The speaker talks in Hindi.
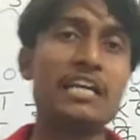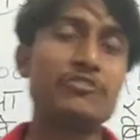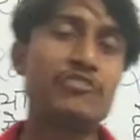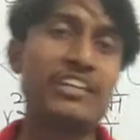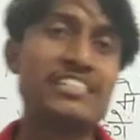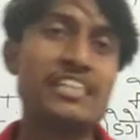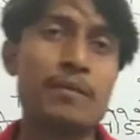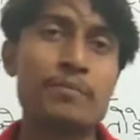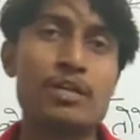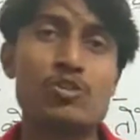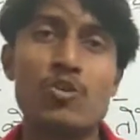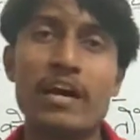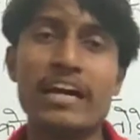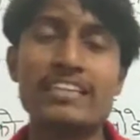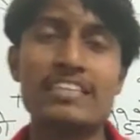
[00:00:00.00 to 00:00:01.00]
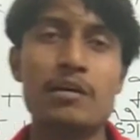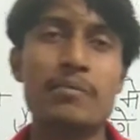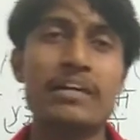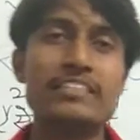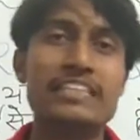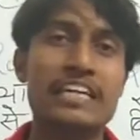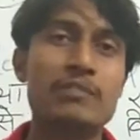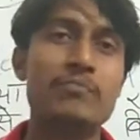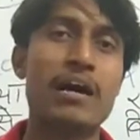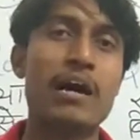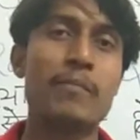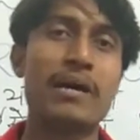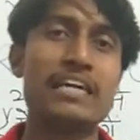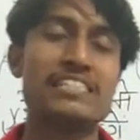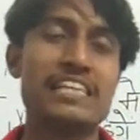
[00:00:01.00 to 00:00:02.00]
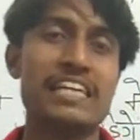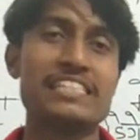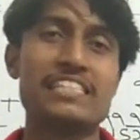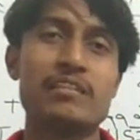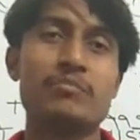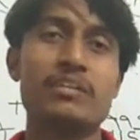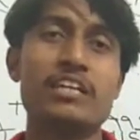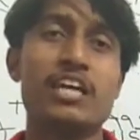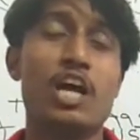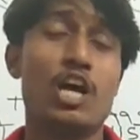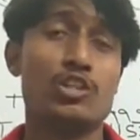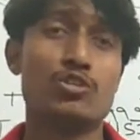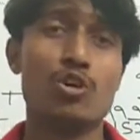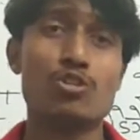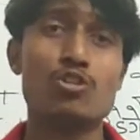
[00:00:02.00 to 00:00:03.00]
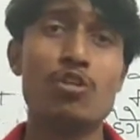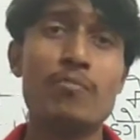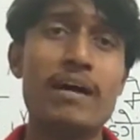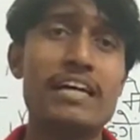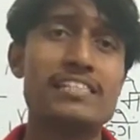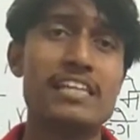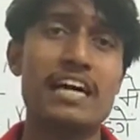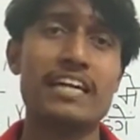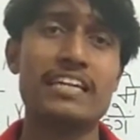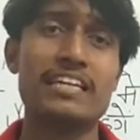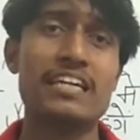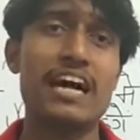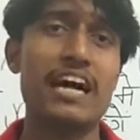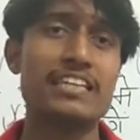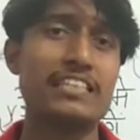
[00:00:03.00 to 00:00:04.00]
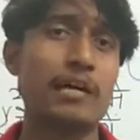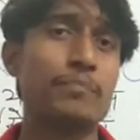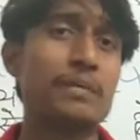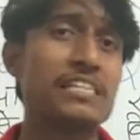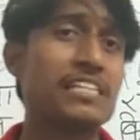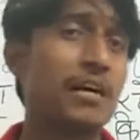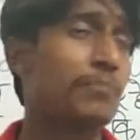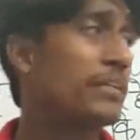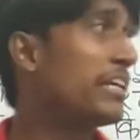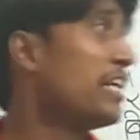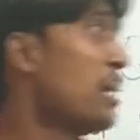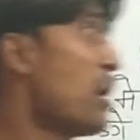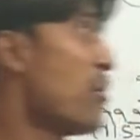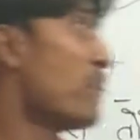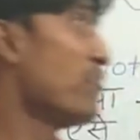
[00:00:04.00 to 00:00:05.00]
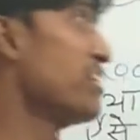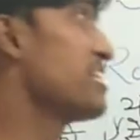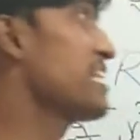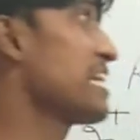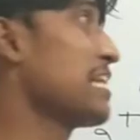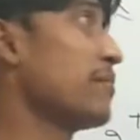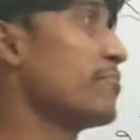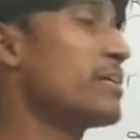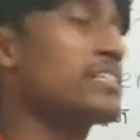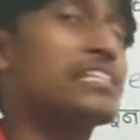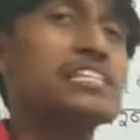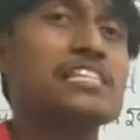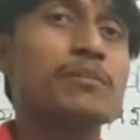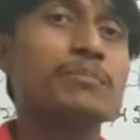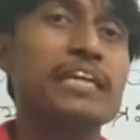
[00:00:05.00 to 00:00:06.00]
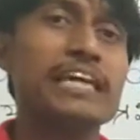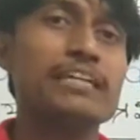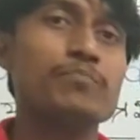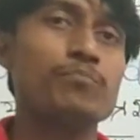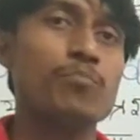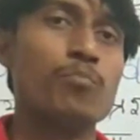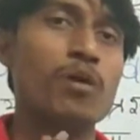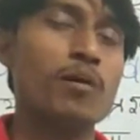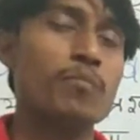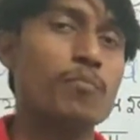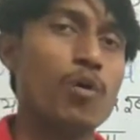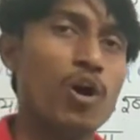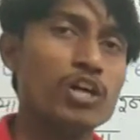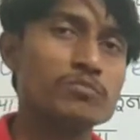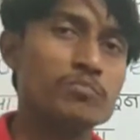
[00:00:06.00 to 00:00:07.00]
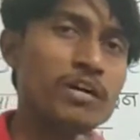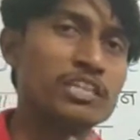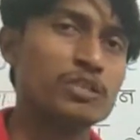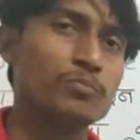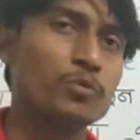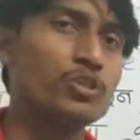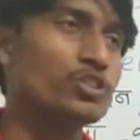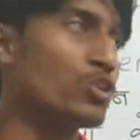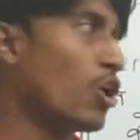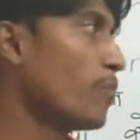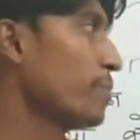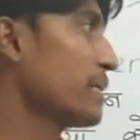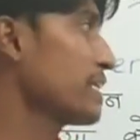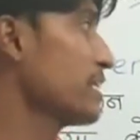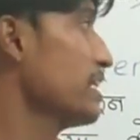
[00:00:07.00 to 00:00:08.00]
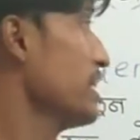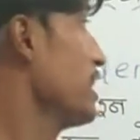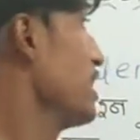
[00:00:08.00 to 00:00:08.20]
हाय फ्रेंड्स आपका स्वागत है हमारे चैनल महामाया सिलेक्शन में दोस्तों मैं सागर आज आपके सामने फिर से नंबर सिस्टम के एक बहुत महत्वपूर्ण टॉपिक